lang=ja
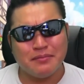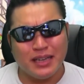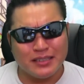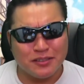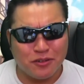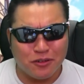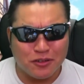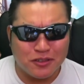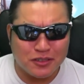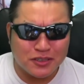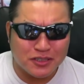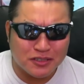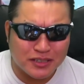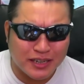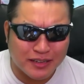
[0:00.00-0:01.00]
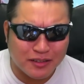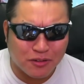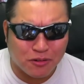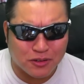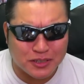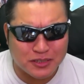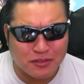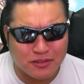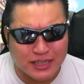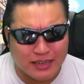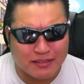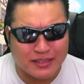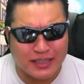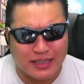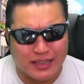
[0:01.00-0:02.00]
まず60連の星5
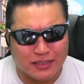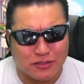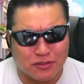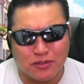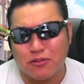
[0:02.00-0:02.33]
確定が